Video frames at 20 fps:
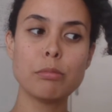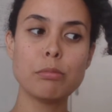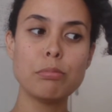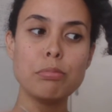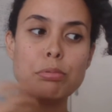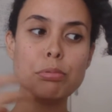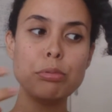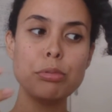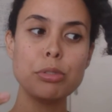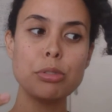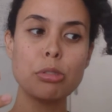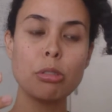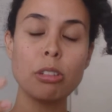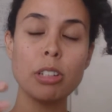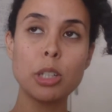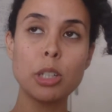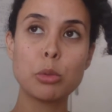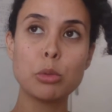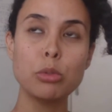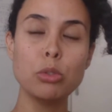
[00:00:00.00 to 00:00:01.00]
plus dans
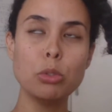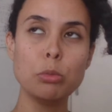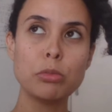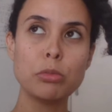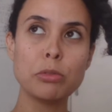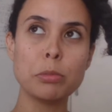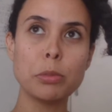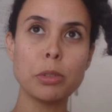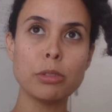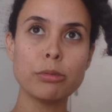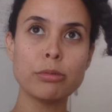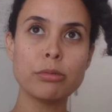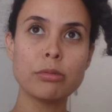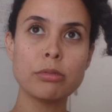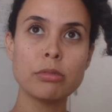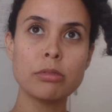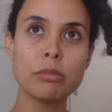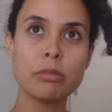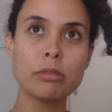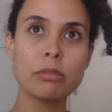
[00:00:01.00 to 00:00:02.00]
l'écoute du mouvement,
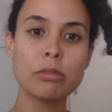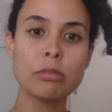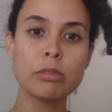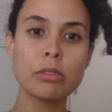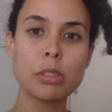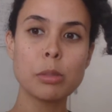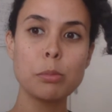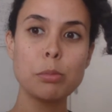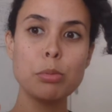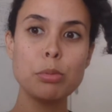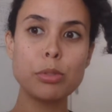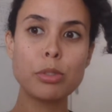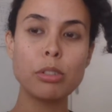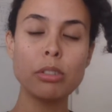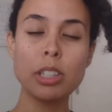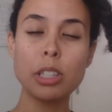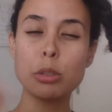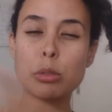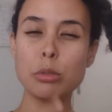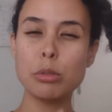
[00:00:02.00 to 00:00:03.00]
plus dans
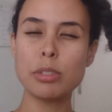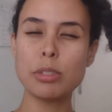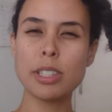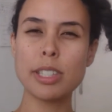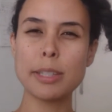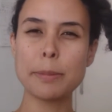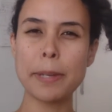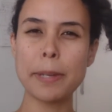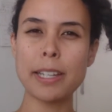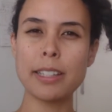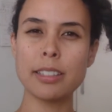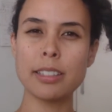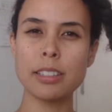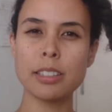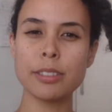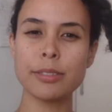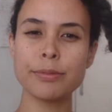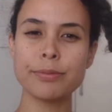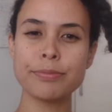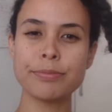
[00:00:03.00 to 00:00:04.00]
l'écoute de ce qui se
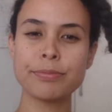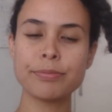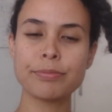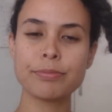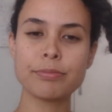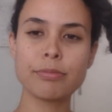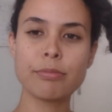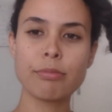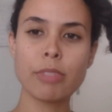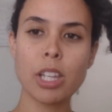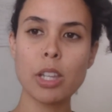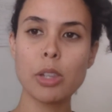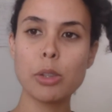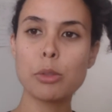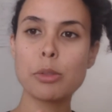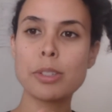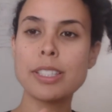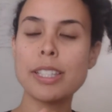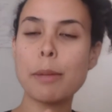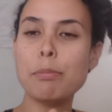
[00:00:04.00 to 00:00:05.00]
passe.
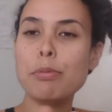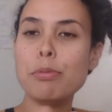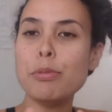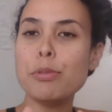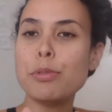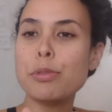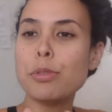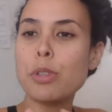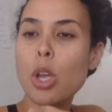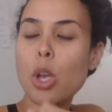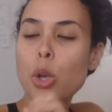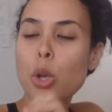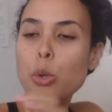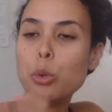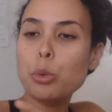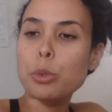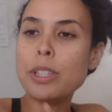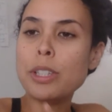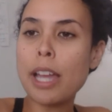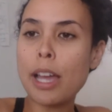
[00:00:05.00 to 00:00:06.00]
Donc ça a plus
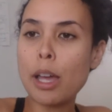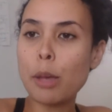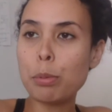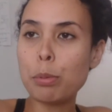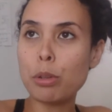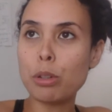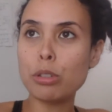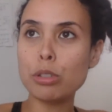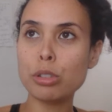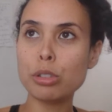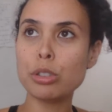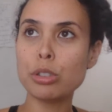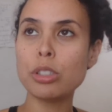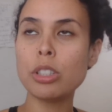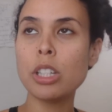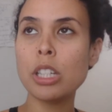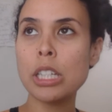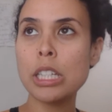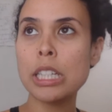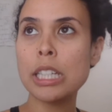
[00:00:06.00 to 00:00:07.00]
une approche,
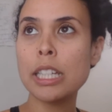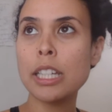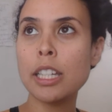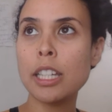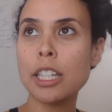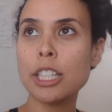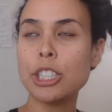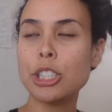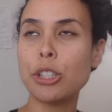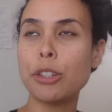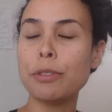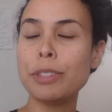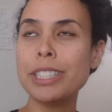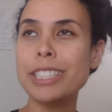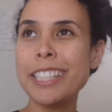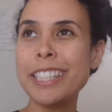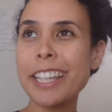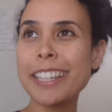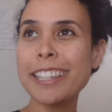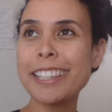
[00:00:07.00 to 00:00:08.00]
j'ai envie de
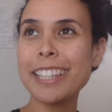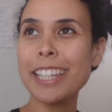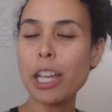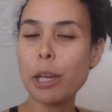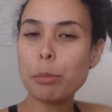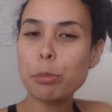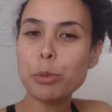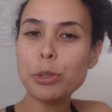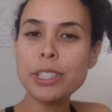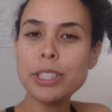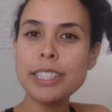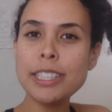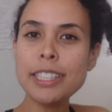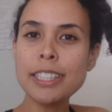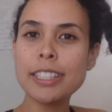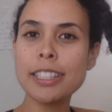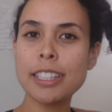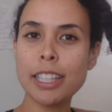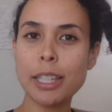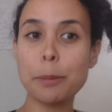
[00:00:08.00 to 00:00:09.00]
dire,
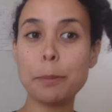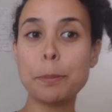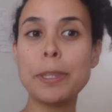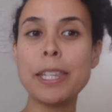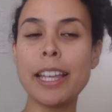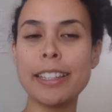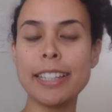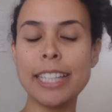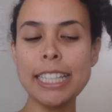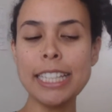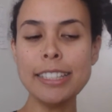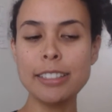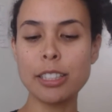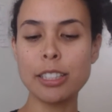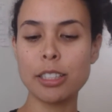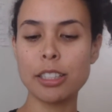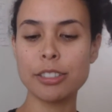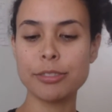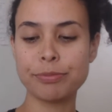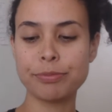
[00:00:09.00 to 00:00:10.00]
thérapeutique et
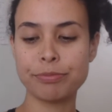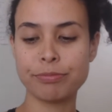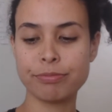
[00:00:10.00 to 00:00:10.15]
bien-être,